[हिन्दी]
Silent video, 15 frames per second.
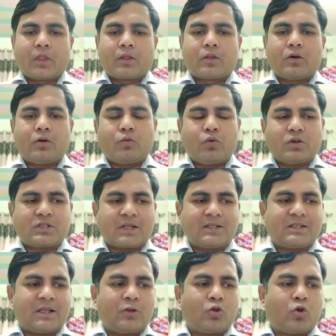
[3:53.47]
तो वो
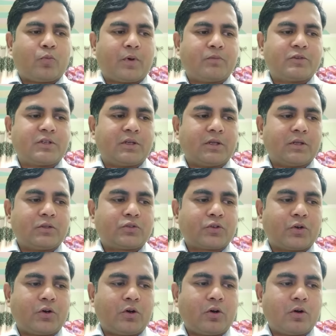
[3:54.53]
संजय निरूपम जी
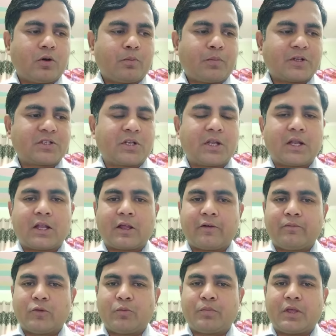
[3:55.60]
जो प्रेसिडेंट
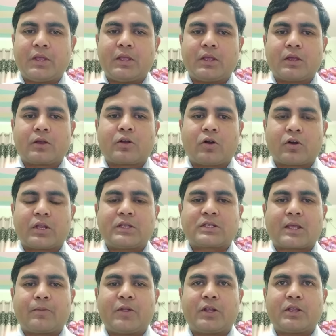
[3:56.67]
ऑफ मुंबई
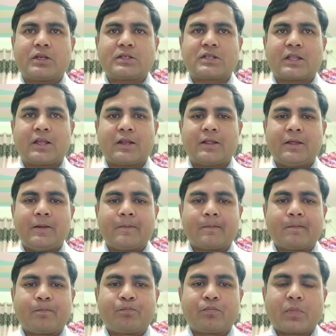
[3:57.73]
कांग्रेस कमेटी के सदर हैं
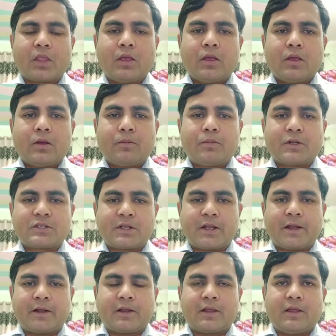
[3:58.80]

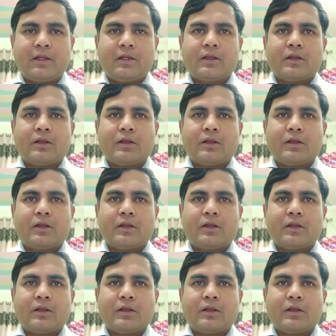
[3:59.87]
प्रेसिडेंट हैं